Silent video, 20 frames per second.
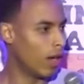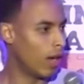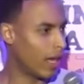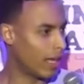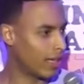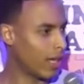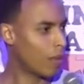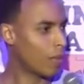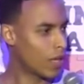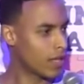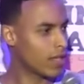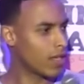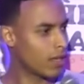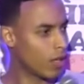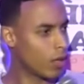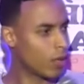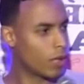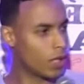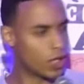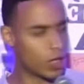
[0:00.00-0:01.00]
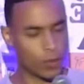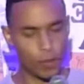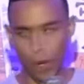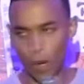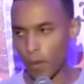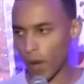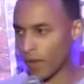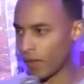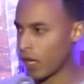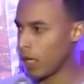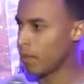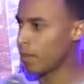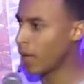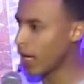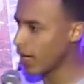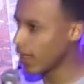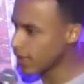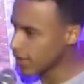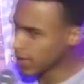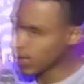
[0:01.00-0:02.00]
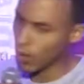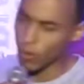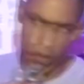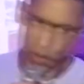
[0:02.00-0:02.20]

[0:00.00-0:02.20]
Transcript: Até apresentei o bandido pro meu pai. Falei, pai, isso aqui é